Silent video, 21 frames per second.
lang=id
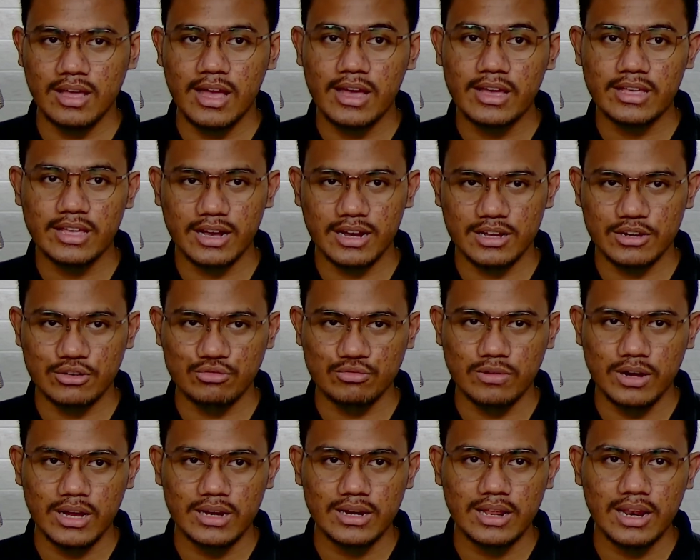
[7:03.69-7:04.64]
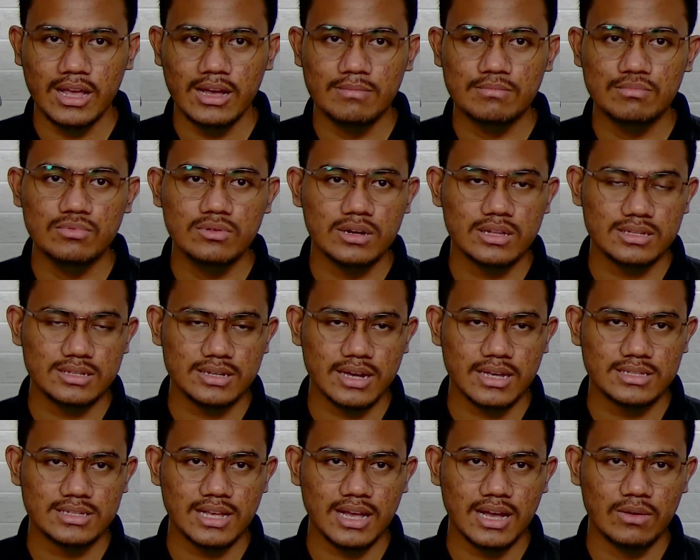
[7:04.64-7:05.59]
Yang kedua adalah buat
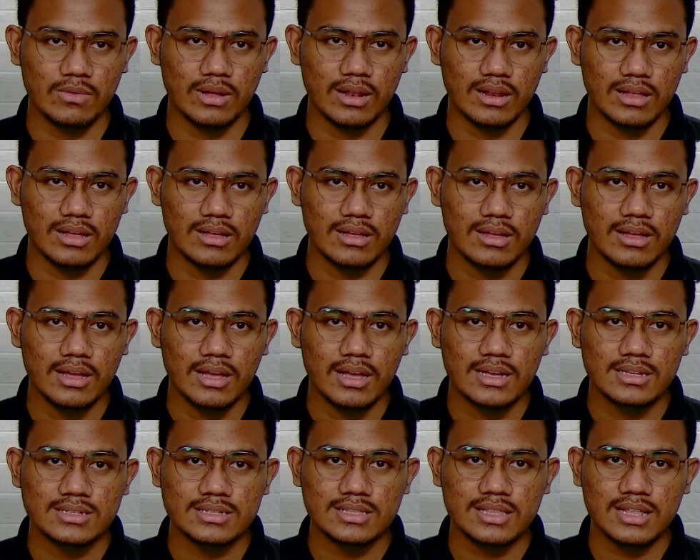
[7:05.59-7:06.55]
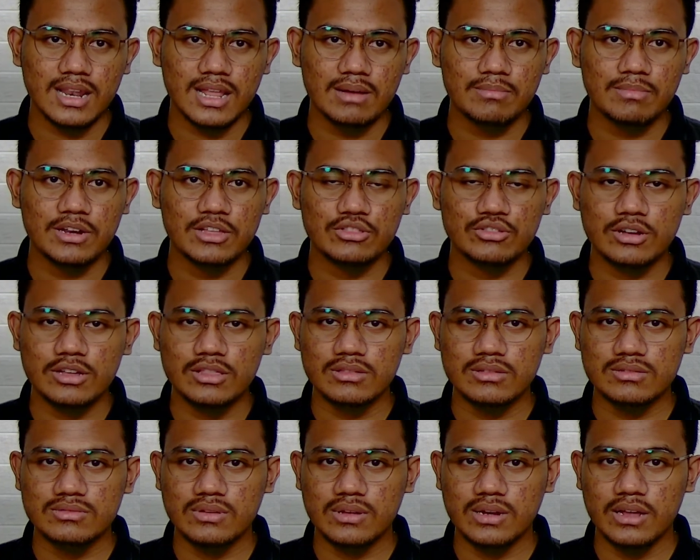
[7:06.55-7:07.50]
sketsa awal. Setelah menentukan
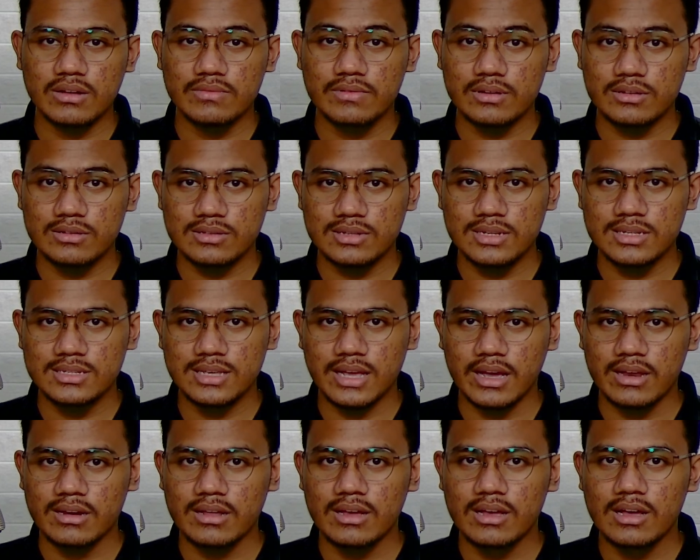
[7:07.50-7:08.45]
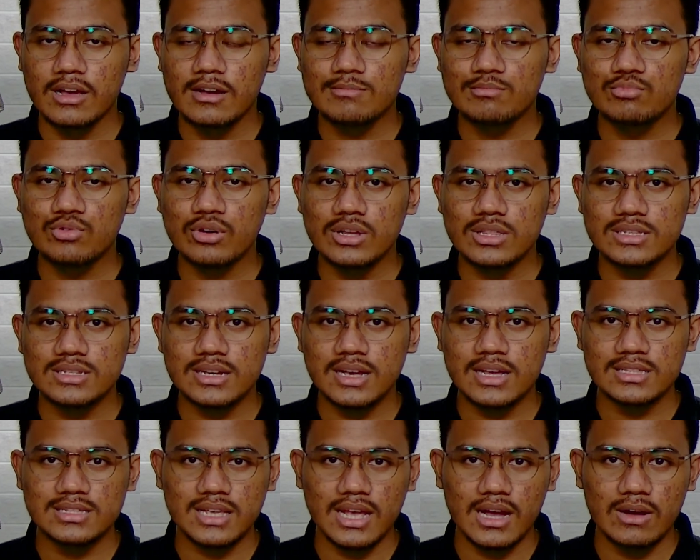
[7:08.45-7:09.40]
tujuan dan fokus desain, buat
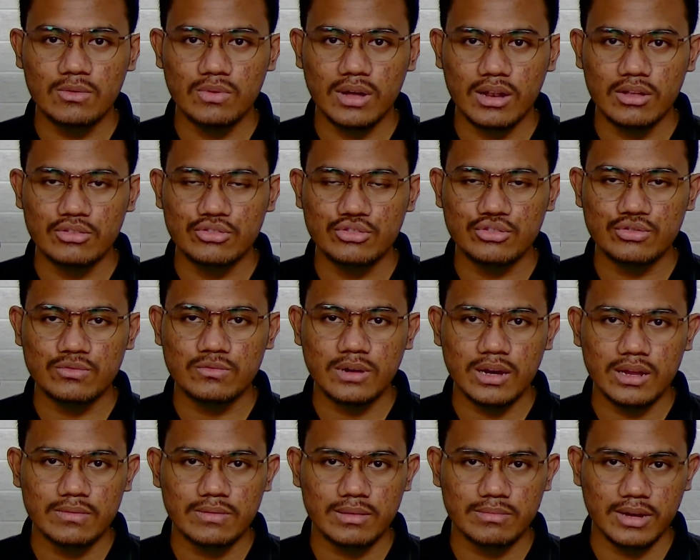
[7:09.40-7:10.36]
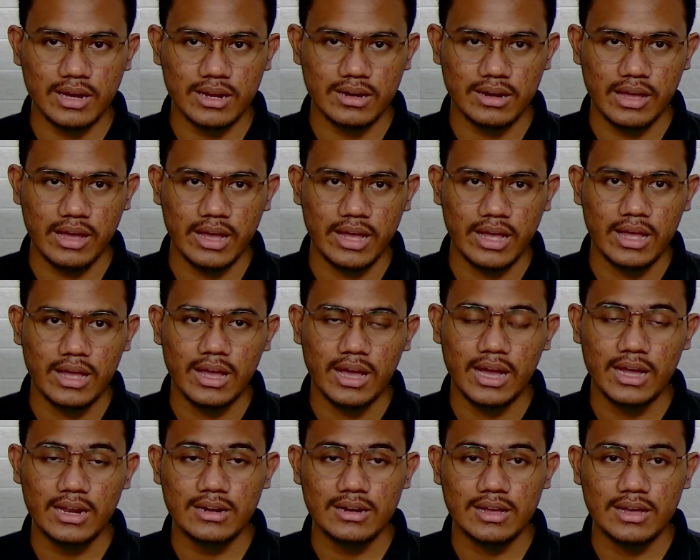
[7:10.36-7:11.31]
sketsa awal untuk wireframe Anda.
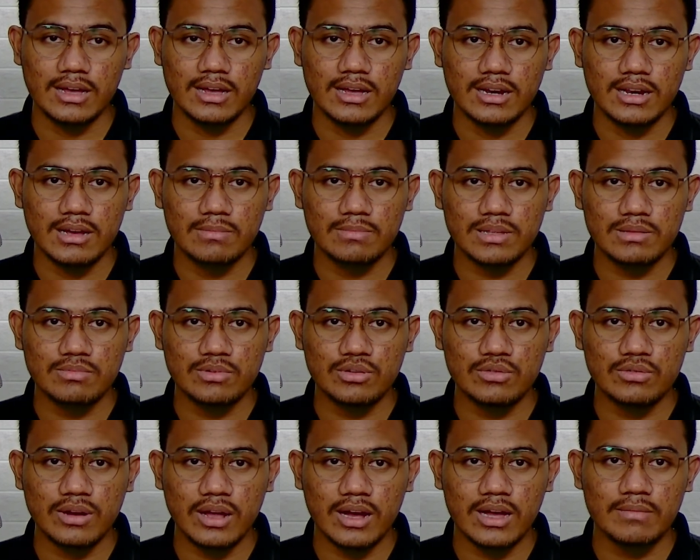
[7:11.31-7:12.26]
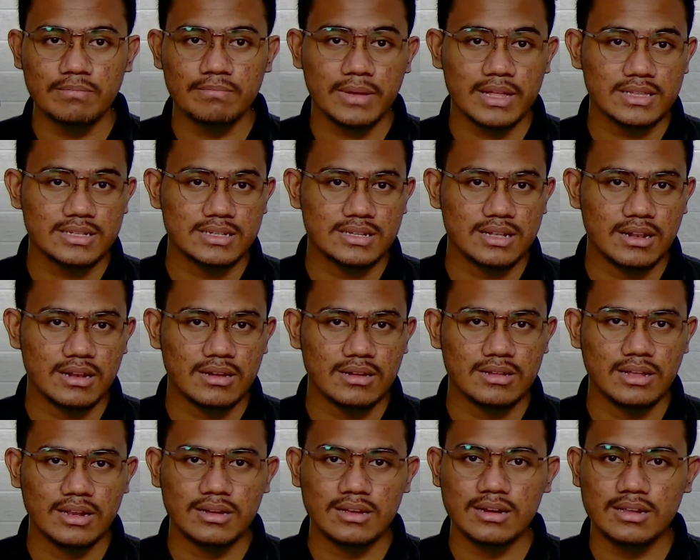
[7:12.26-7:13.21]
Anda dapat menggunakan pensil
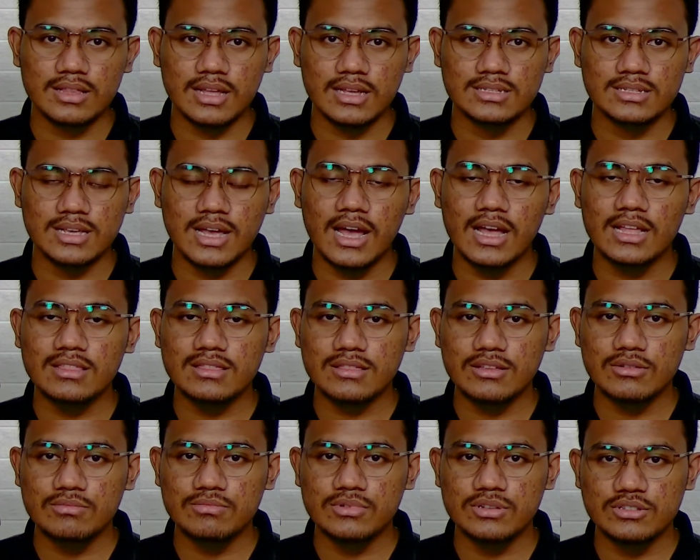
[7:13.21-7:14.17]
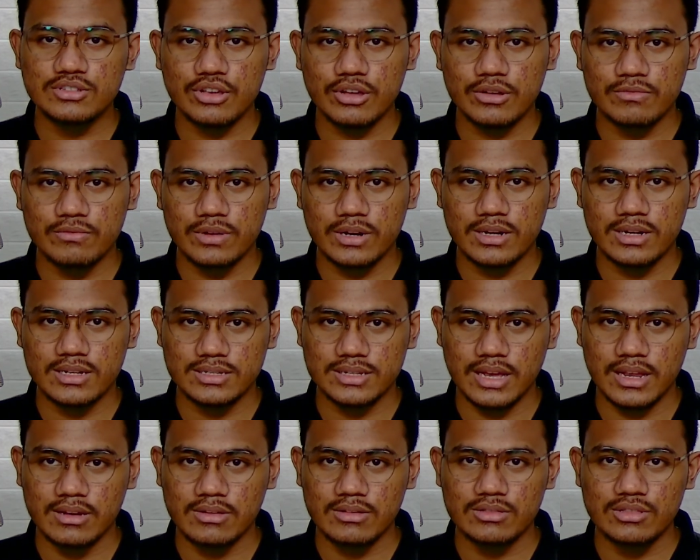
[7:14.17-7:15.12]
dan kertas ataupun software
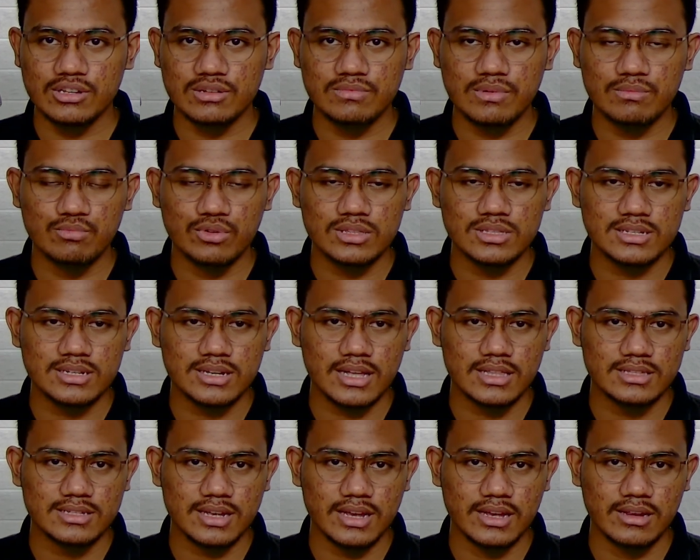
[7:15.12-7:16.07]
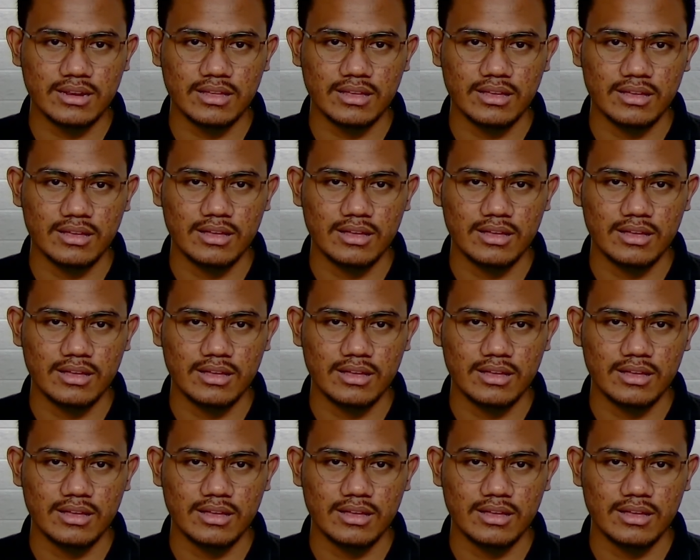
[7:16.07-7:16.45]
desain untuk membuat sketsa ini.